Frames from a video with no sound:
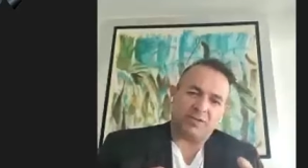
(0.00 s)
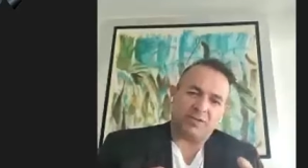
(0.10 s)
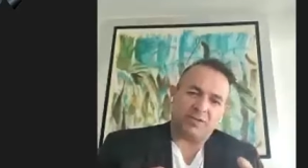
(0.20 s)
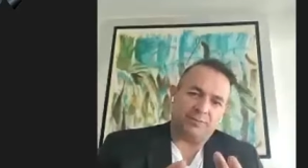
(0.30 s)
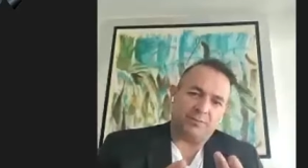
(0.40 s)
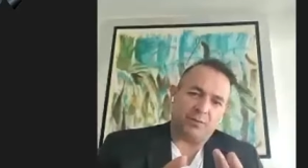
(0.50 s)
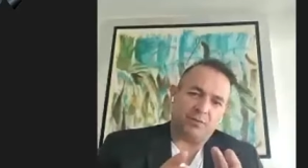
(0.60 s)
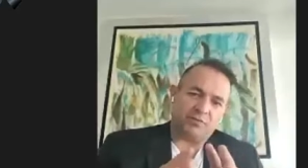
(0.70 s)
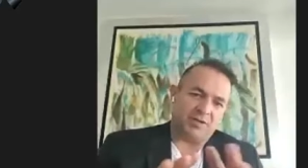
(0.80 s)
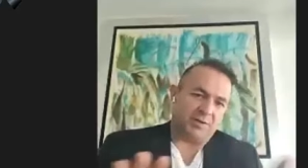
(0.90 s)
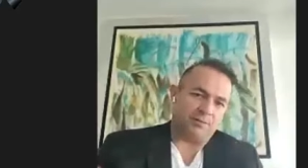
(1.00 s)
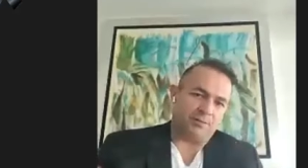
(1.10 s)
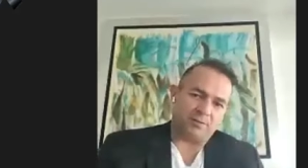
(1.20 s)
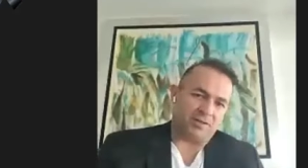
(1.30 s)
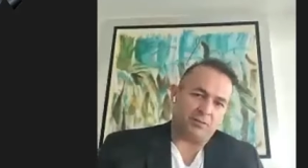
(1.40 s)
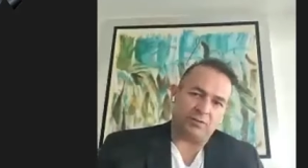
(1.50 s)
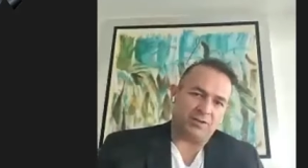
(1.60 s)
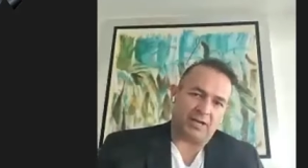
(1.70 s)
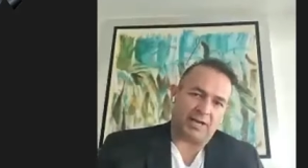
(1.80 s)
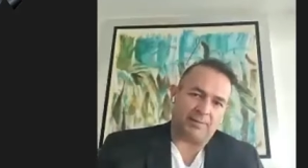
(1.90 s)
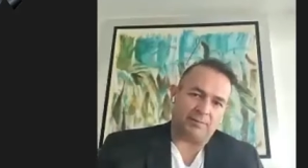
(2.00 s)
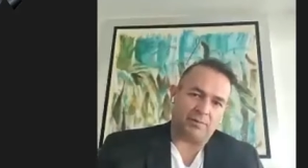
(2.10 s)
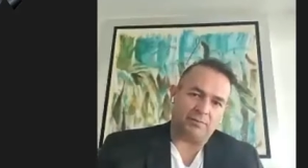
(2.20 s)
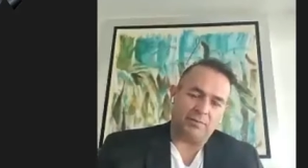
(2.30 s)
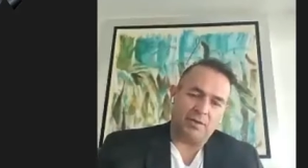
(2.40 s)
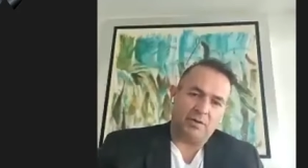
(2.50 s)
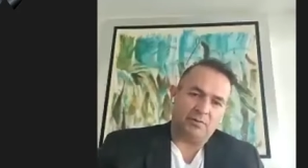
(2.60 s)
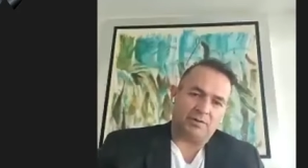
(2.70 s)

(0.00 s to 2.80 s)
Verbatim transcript: Y esto es un principio 100% de intercambio.